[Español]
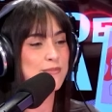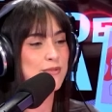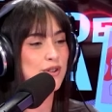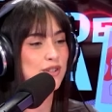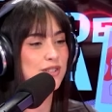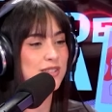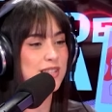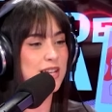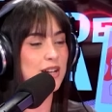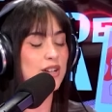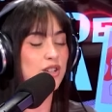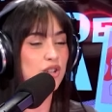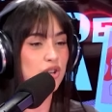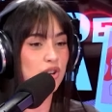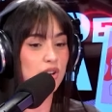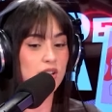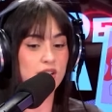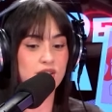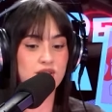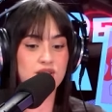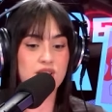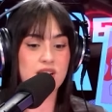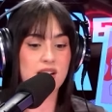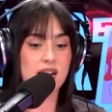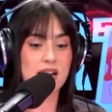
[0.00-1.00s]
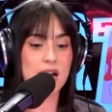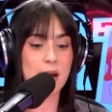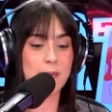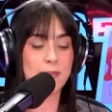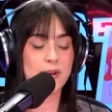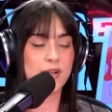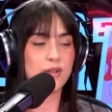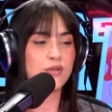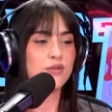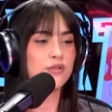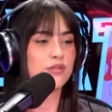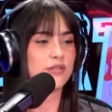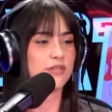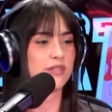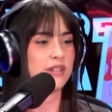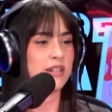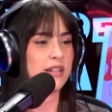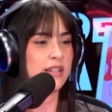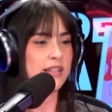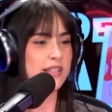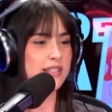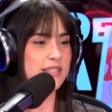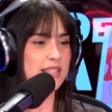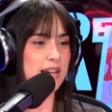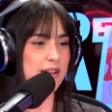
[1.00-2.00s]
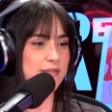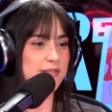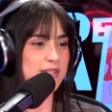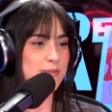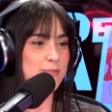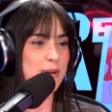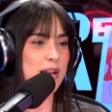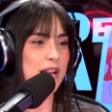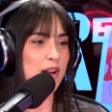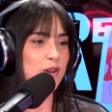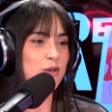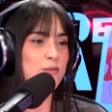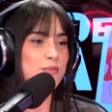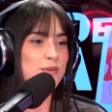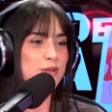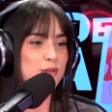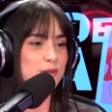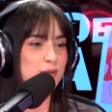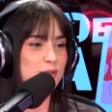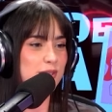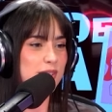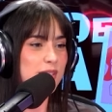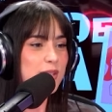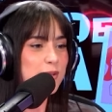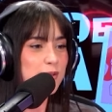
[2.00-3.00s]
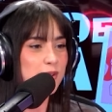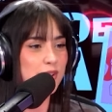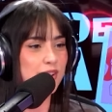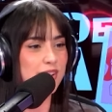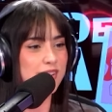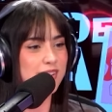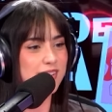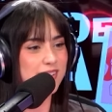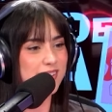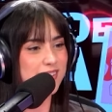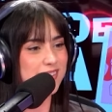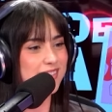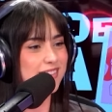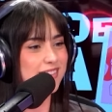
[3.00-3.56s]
monten colecciones en Camerún. ¿sabes? Para algo productivo. Claro.